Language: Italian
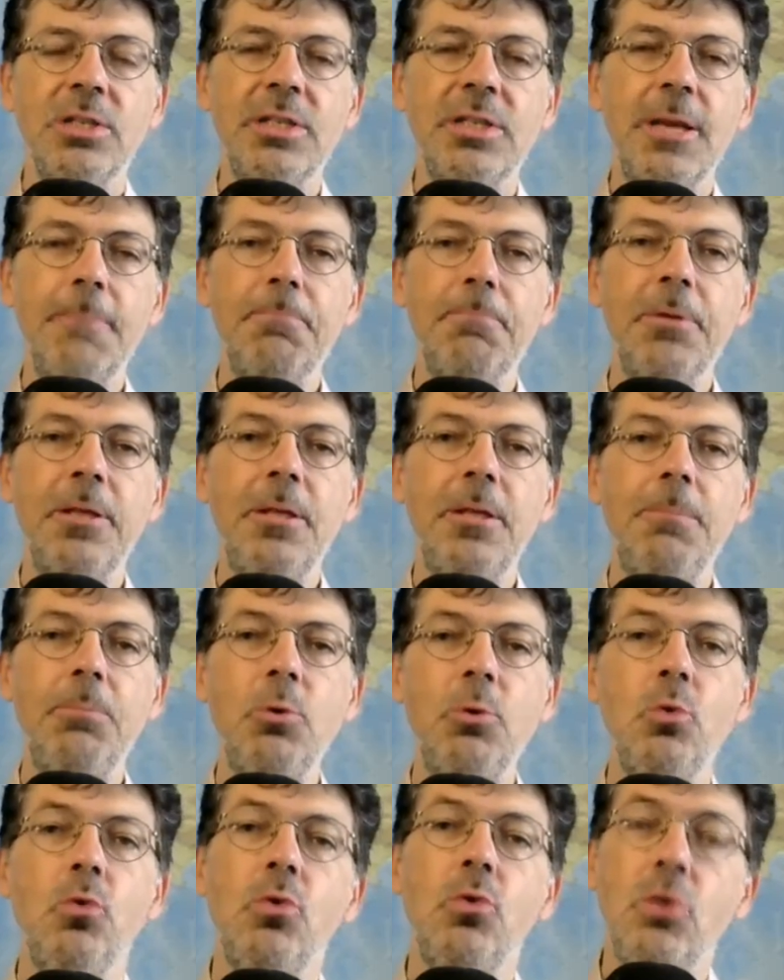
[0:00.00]
sempre di
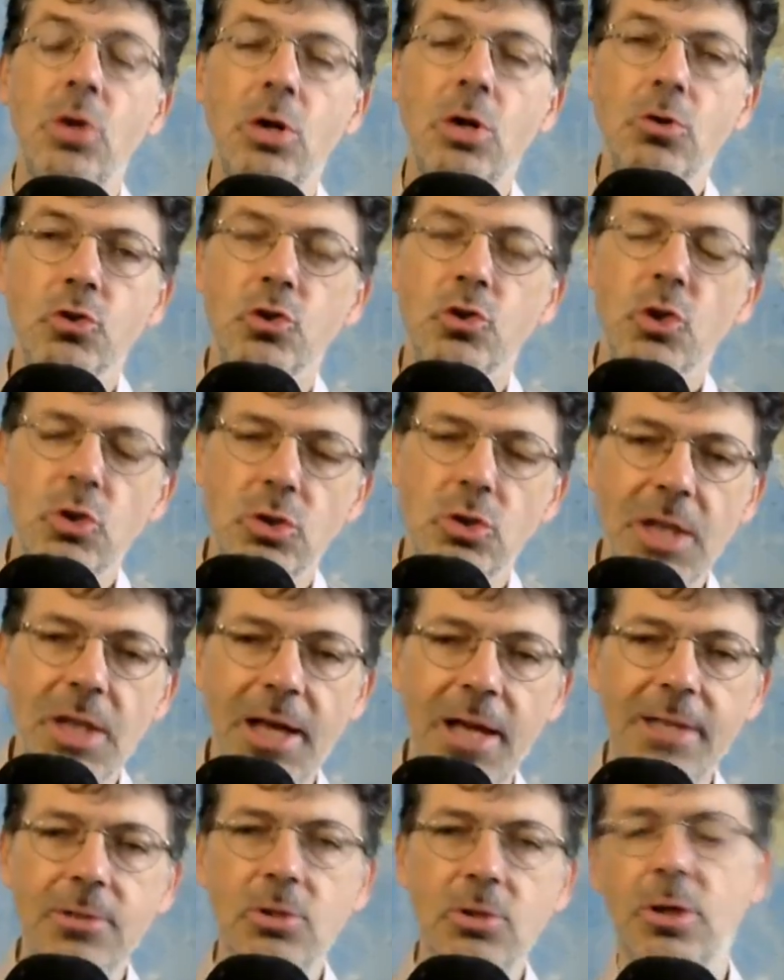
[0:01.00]
più non
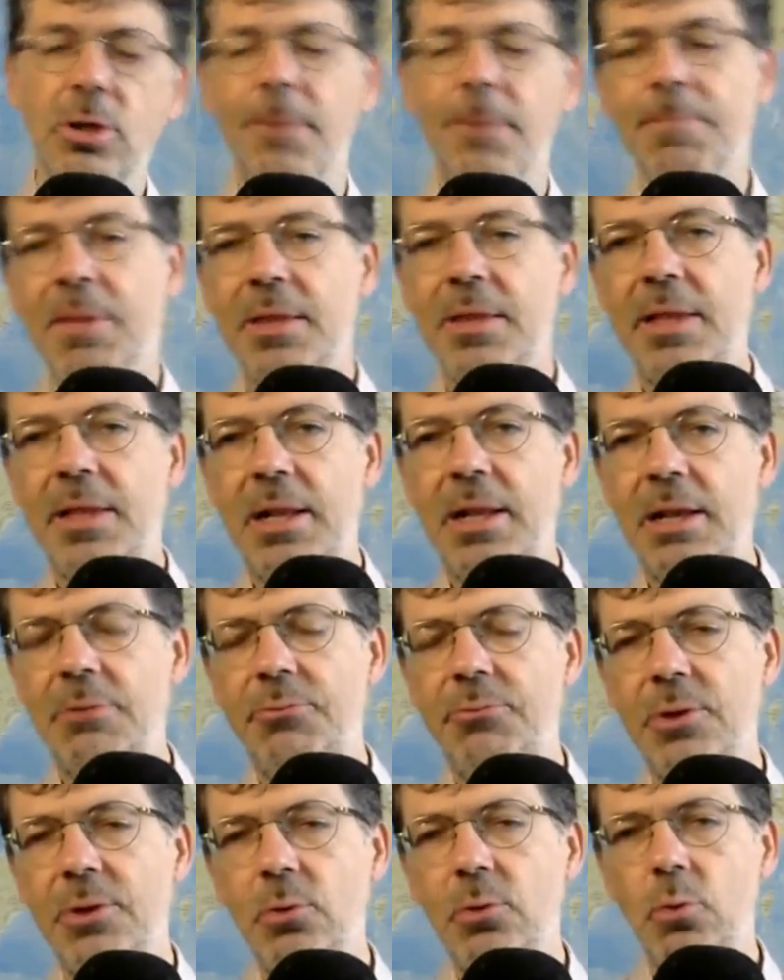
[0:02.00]
soltanto nella
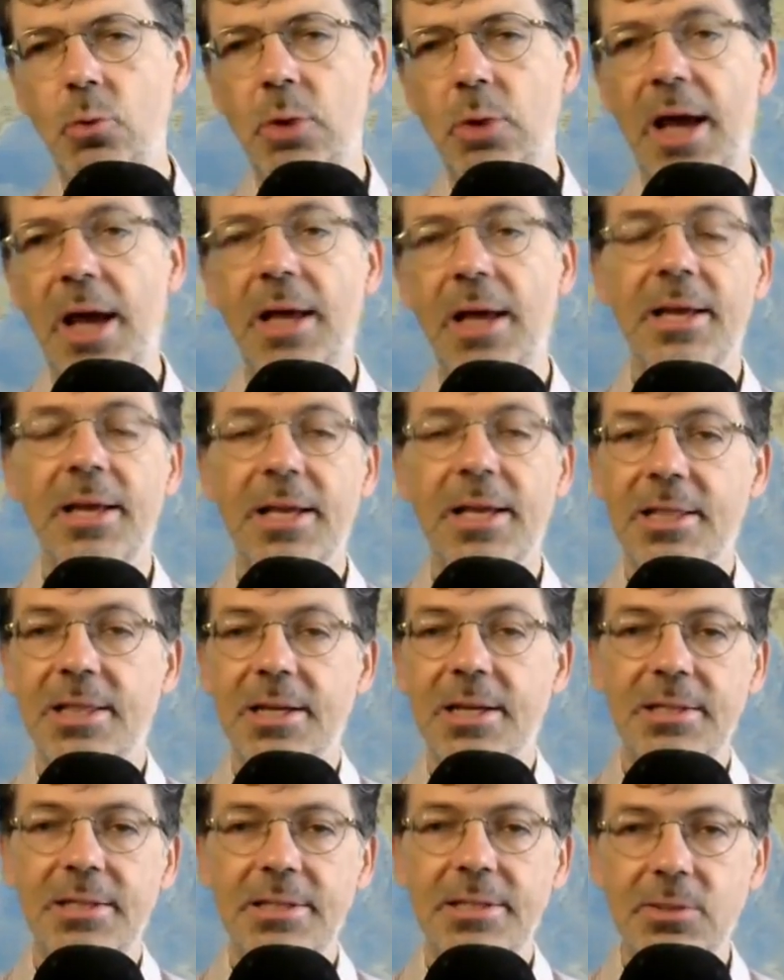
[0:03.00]
figura che
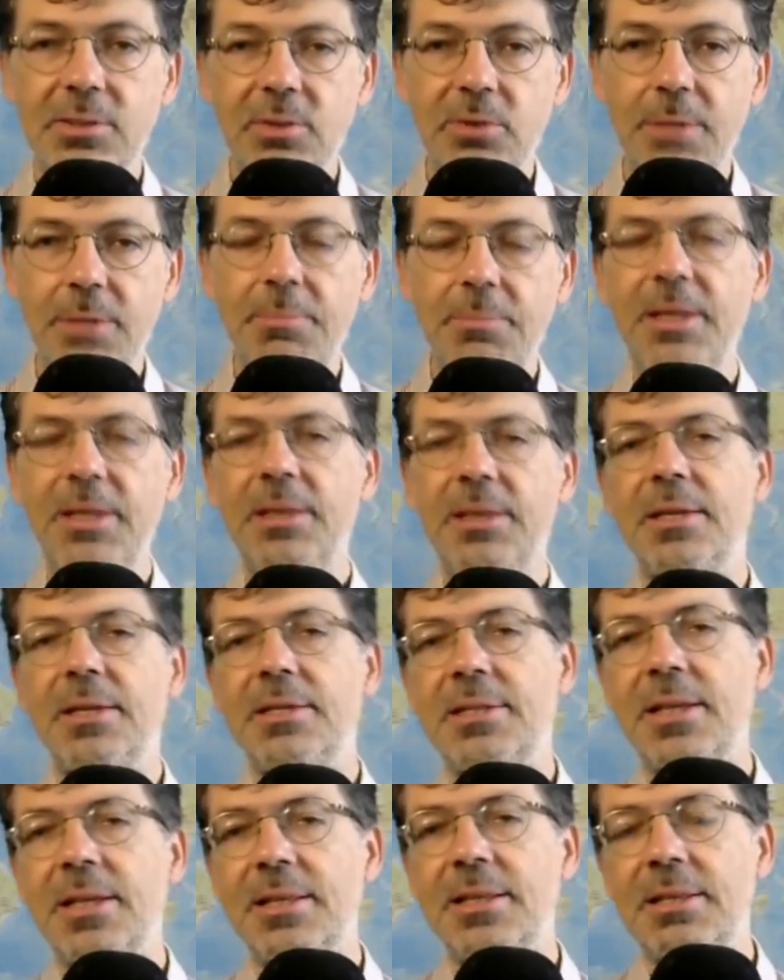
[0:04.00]
tradizionalmente è
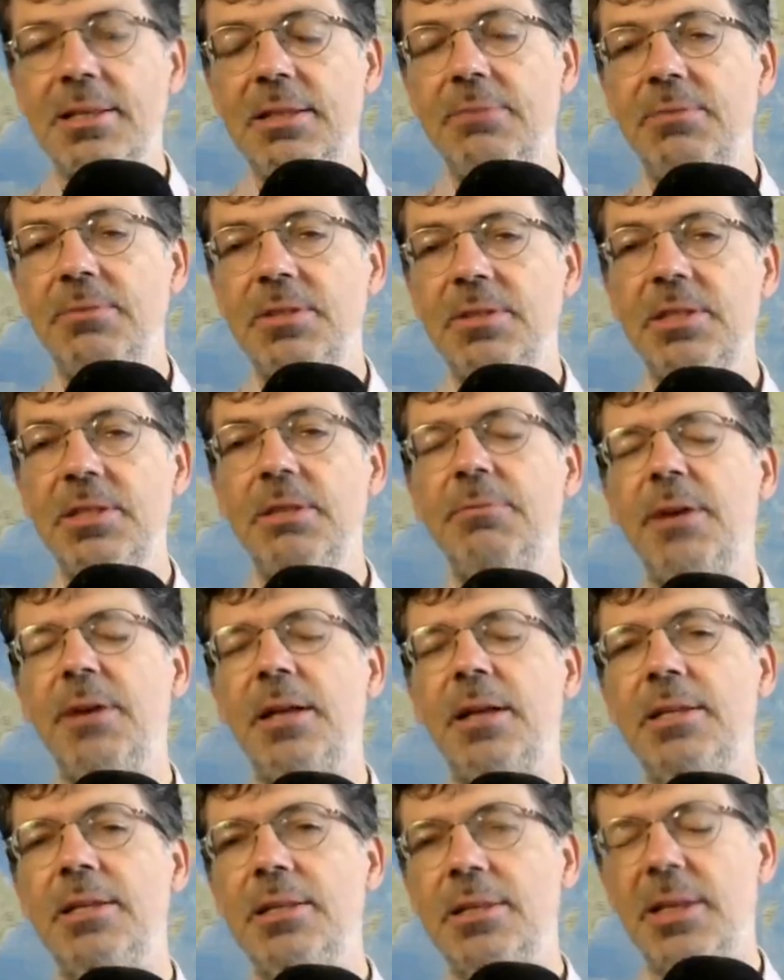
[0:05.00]
stata divisiva
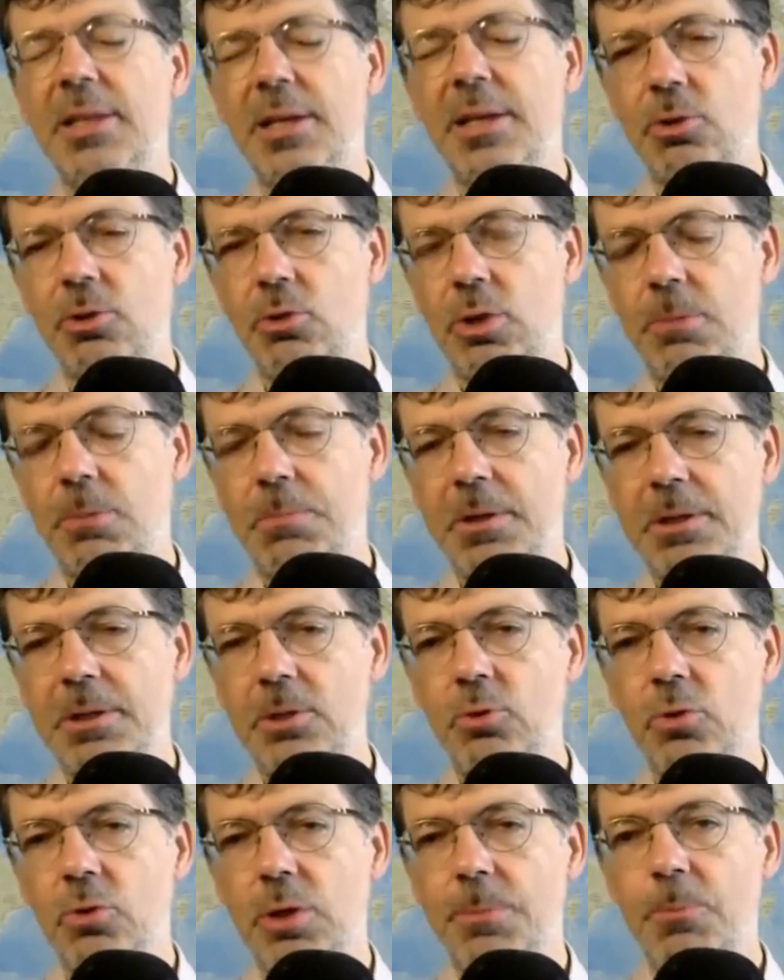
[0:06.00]
all'interno all'interno del
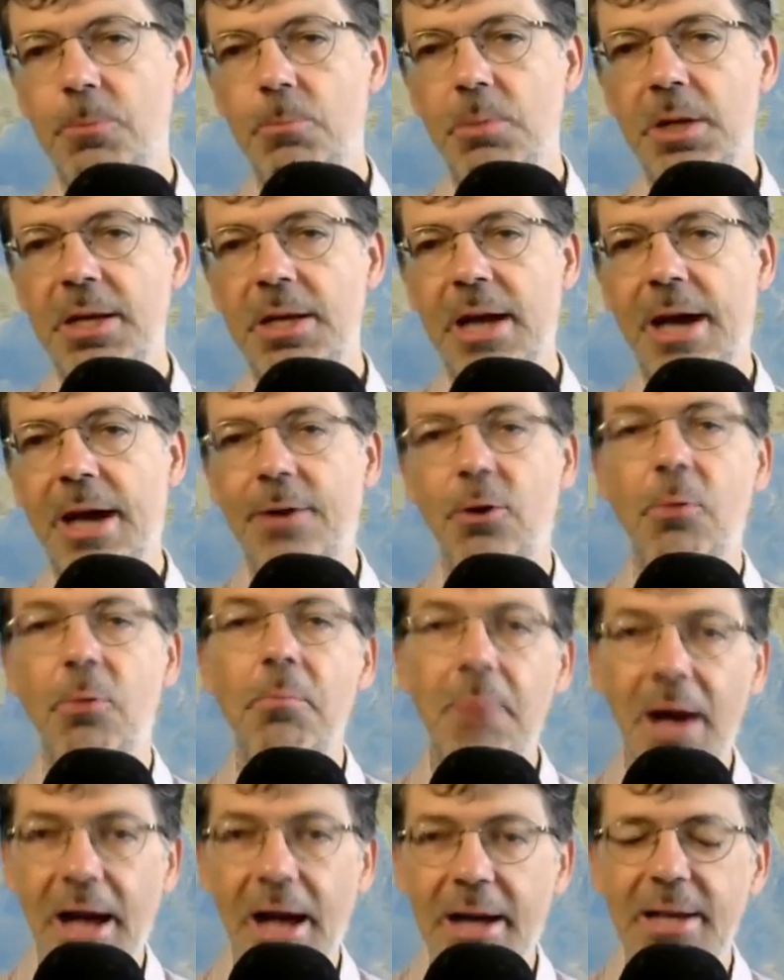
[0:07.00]
Partito Repubblicano,
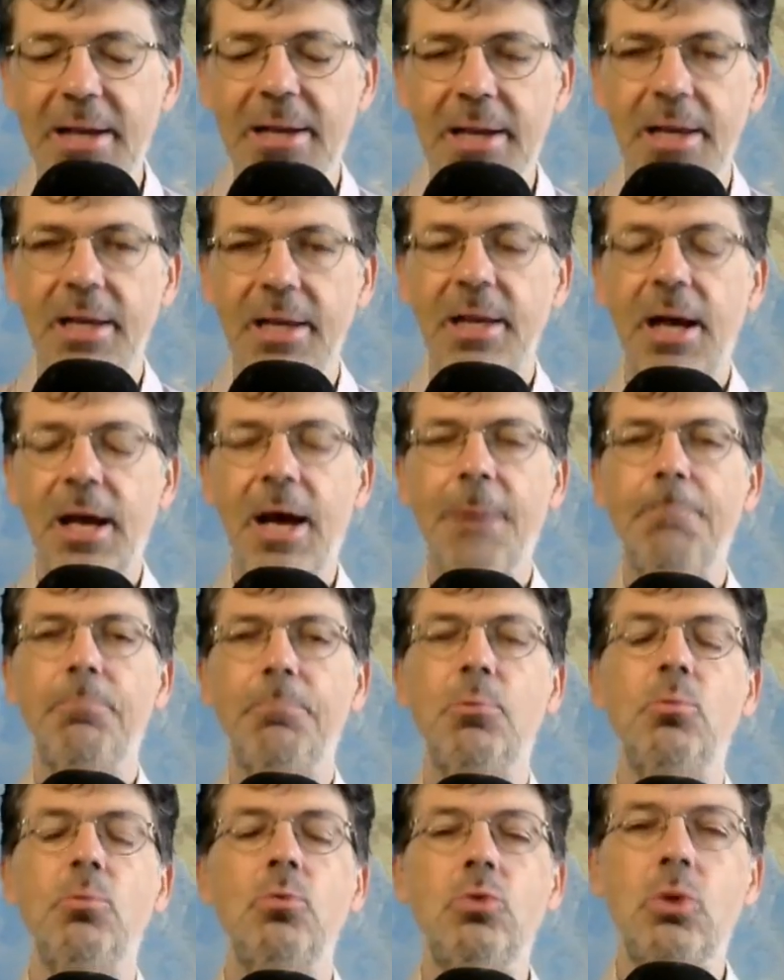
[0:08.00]
ma anche
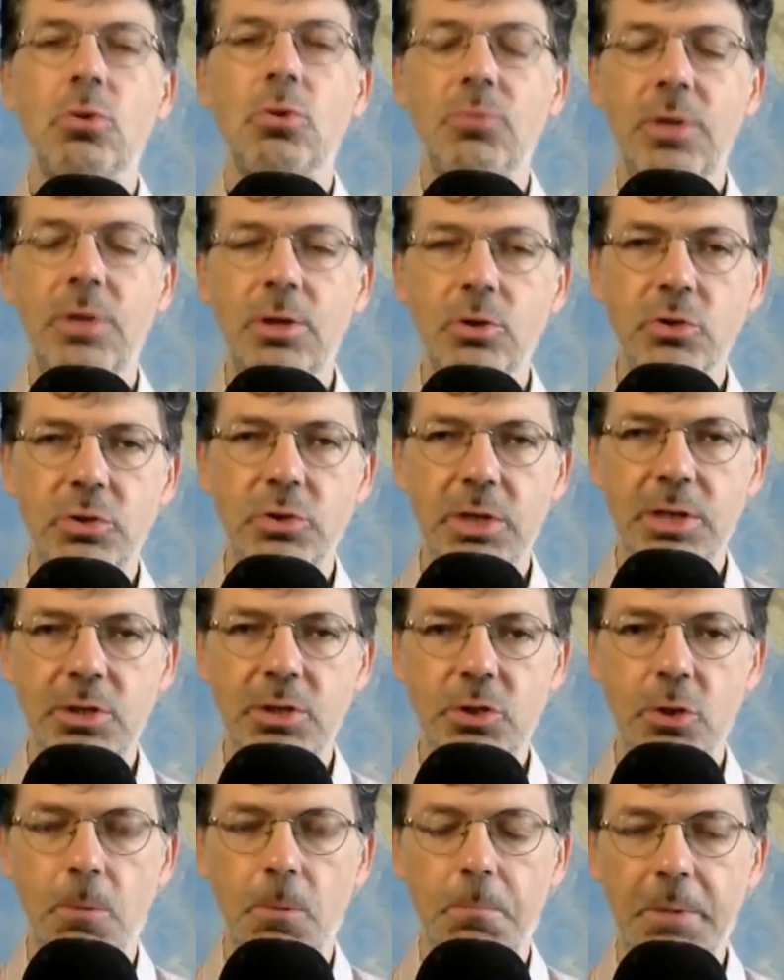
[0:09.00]
appunto nello
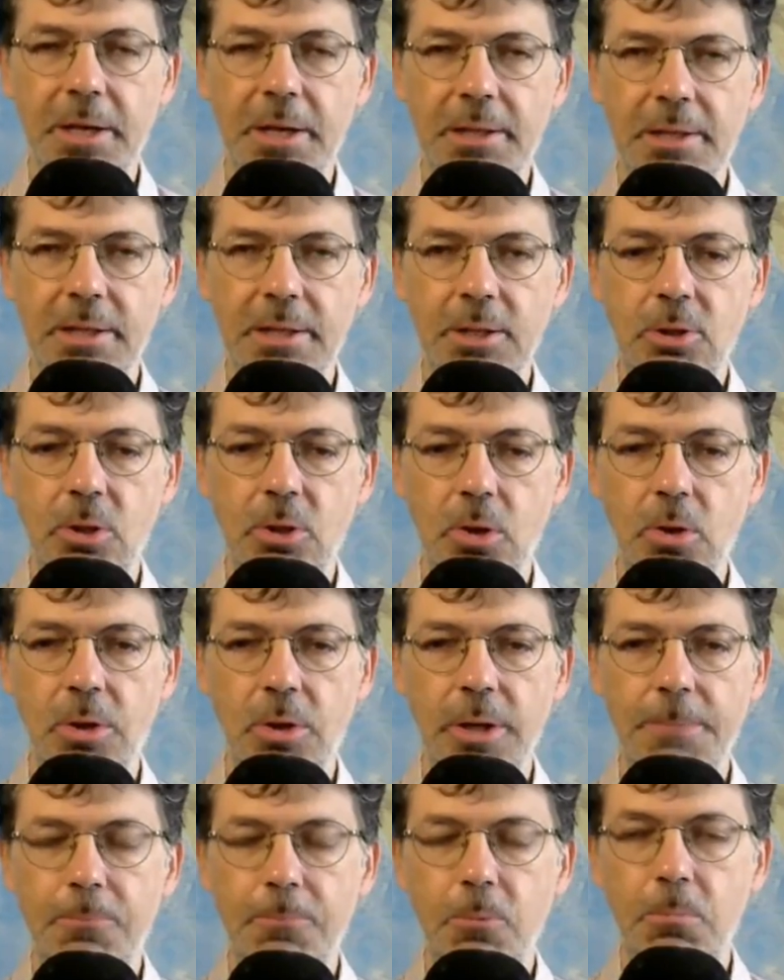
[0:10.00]
stesso Partito
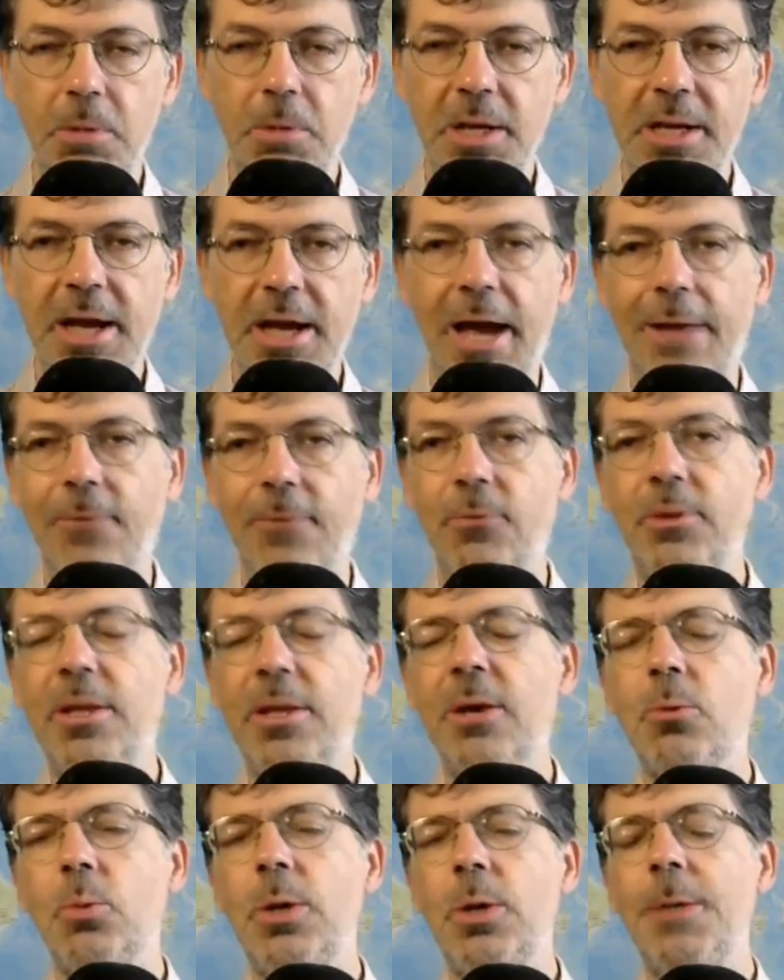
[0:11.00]
Repubblicano. E
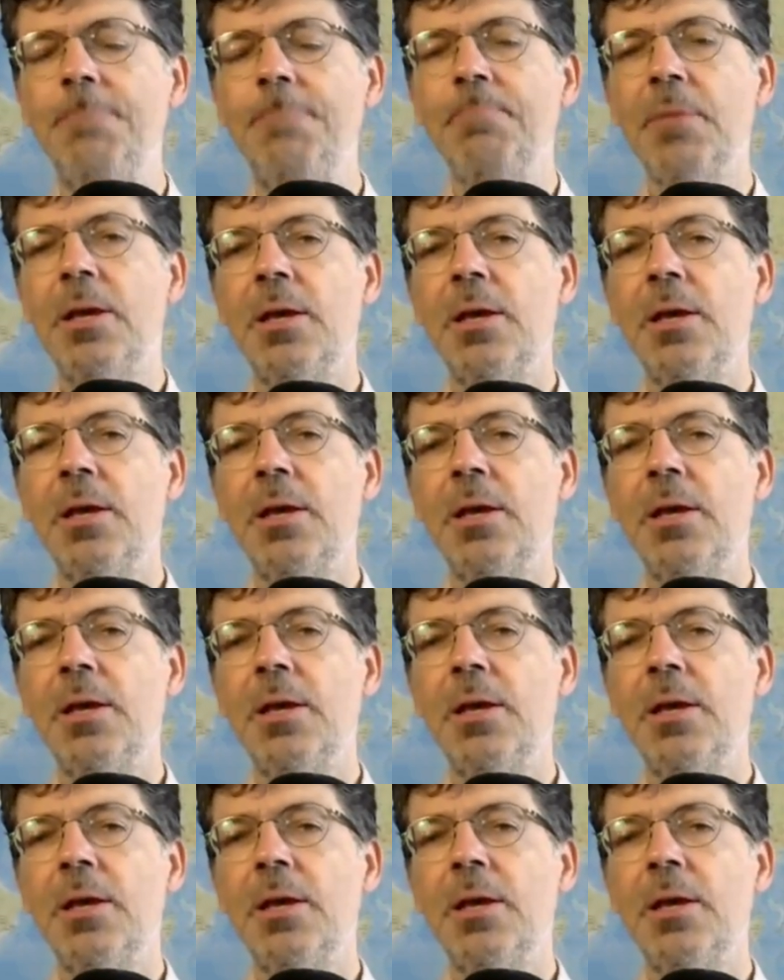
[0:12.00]
da qui